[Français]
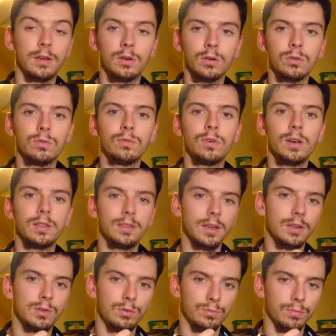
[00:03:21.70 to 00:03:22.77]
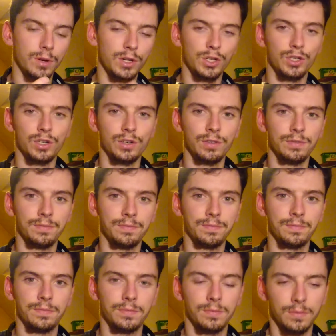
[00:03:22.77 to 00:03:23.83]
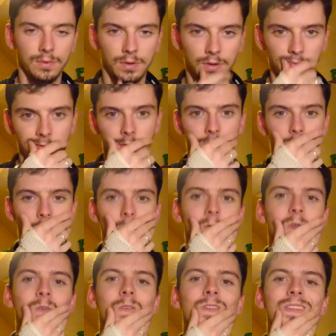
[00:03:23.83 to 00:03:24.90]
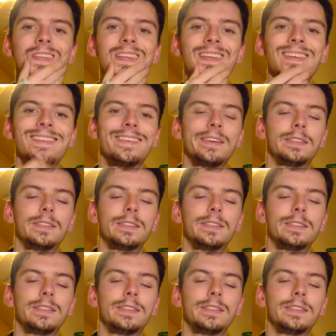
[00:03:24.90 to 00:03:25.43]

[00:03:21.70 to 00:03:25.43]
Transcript: quand on voit la taille du machin, on se dit